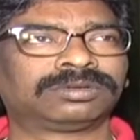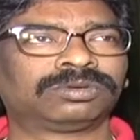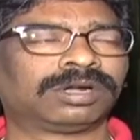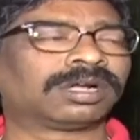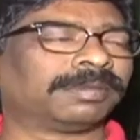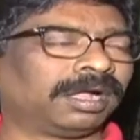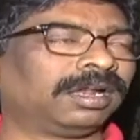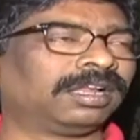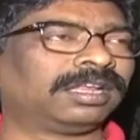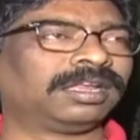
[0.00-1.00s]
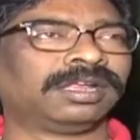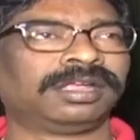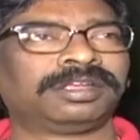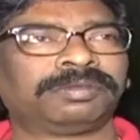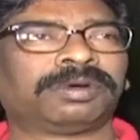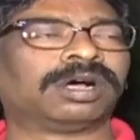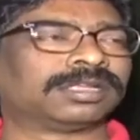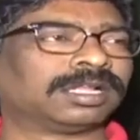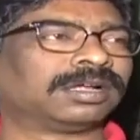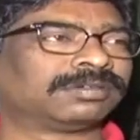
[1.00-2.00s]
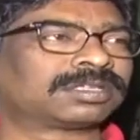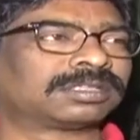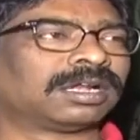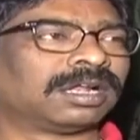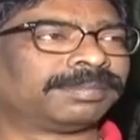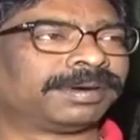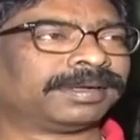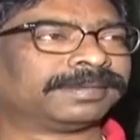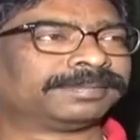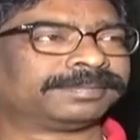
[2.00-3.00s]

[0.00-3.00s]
को डगमगाने की बहुत ज़्यादा आवश्यकता ना पड़े